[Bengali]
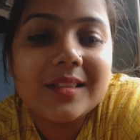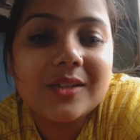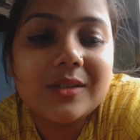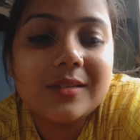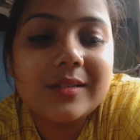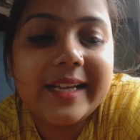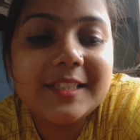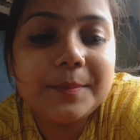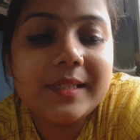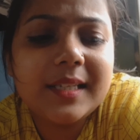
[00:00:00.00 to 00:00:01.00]
তো
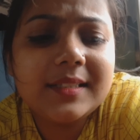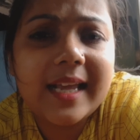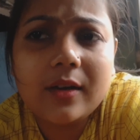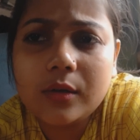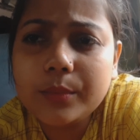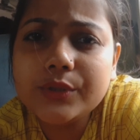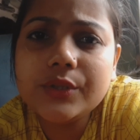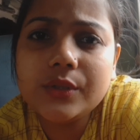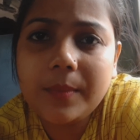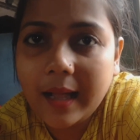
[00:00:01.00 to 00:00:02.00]
এক্সপিরিয়েন্স এখনও
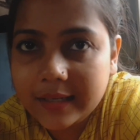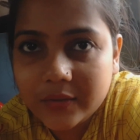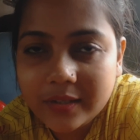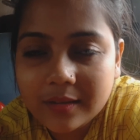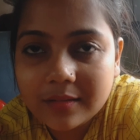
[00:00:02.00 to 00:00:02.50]
পর্যন্ত ভালোই